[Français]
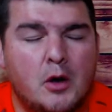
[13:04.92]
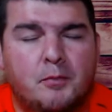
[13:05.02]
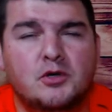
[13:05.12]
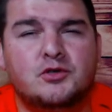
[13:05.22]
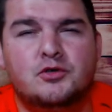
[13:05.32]

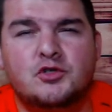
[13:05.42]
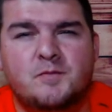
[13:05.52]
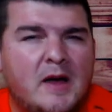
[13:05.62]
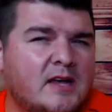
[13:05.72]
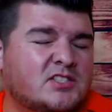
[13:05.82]
pas
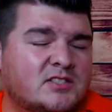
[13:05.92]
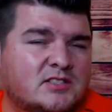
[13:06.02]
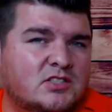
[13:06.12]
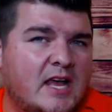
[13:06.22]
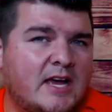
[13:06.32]
suspense
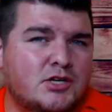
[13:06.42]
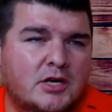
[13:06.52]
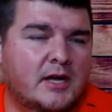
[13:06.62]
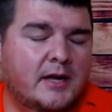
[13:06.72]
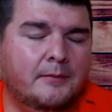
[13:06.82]
slash
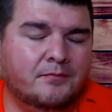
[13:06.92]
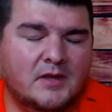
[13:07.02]
euh,